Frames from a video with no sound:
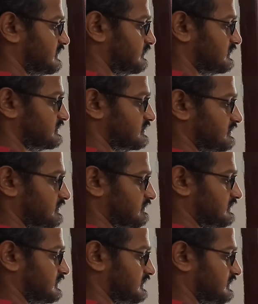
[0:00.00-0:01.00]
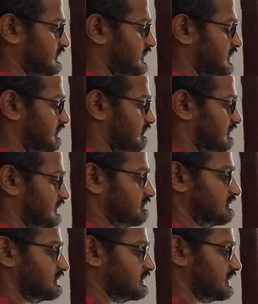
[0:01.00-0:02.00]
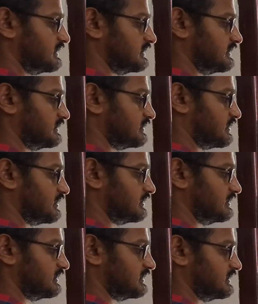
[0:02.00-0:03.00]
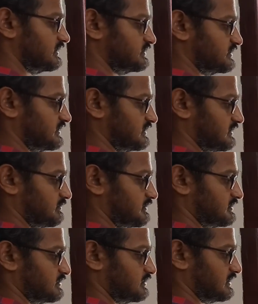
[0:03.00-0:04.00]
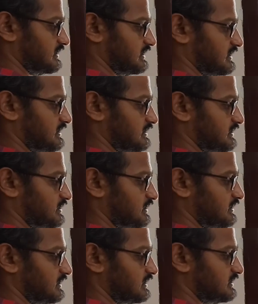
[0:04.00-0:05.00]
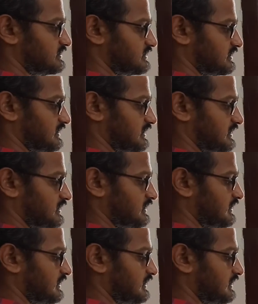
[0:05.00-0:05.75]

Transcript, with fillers: ஏன்னா ஒன் ஜீரோனா ஒன்று ஒன் ஒன்னா என்ன டாகிள் கண்டிஷன் அப்படின்னு சொன்னேன் இல்லையா டாகிள் கண்டிஷன்னா